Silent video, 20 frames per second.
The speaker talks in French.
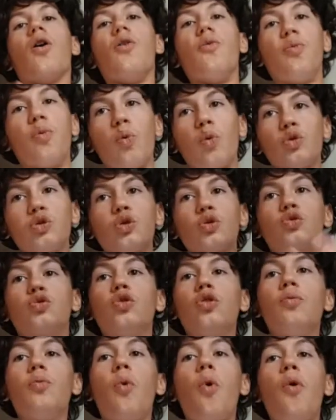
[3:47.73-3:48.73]
Oh, bonjour
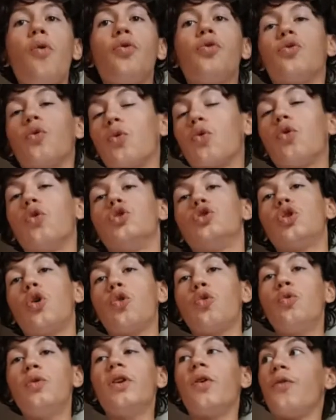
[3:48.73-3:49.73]
tout le monde, donc
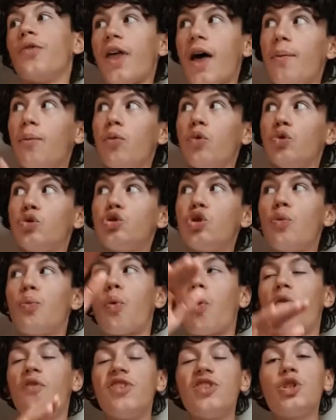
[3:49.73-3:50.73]
aujourd'hui on a monsieur le
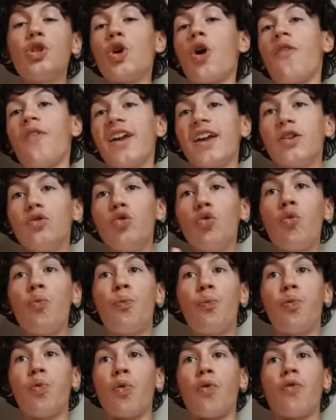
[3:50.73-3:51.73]
proviseur avec nous
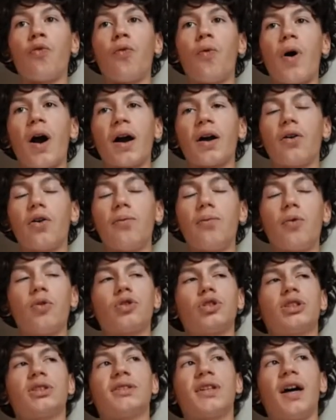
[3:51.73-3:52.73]
pour voir
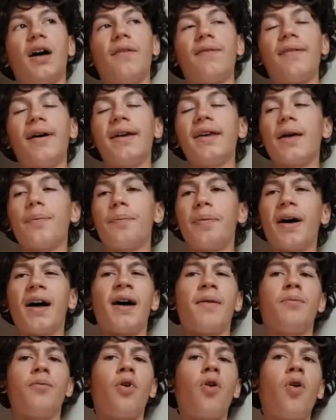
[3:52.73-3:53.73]
comment je travaille
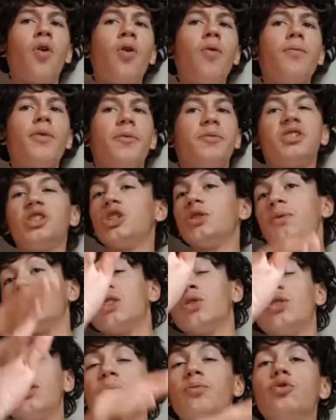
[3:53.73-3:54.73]
apparemment, même si je
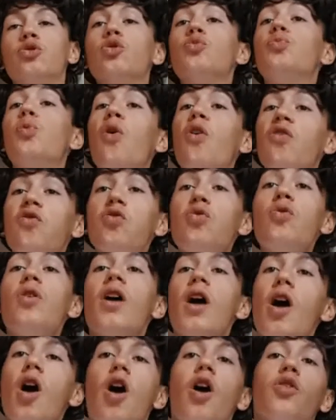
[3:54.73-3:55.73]
viens que c'est plutôt pour vous.
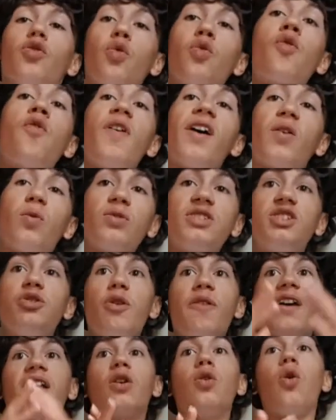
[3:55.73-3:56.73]
Donc on va
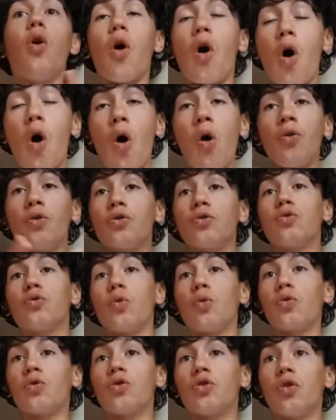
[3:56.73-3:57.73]
continuer avec le hand,
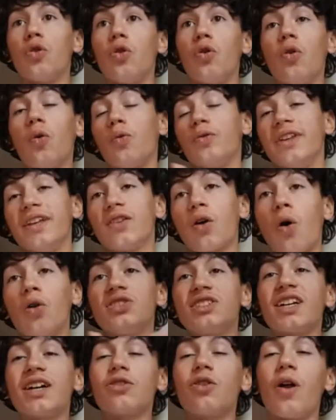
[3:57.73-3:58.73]
donc euh, on est
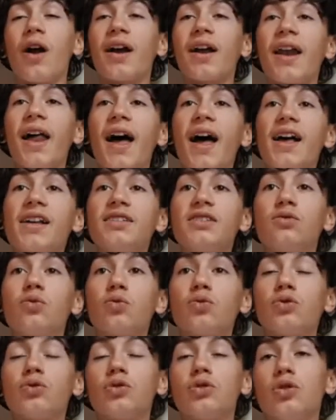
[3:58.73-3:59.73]
35 dans la classe,
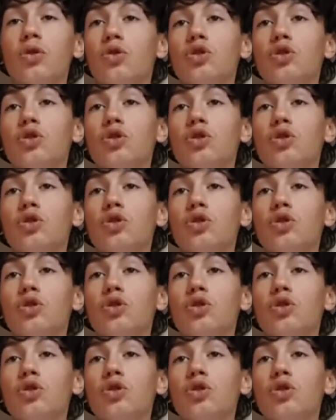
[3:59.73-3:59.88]
donc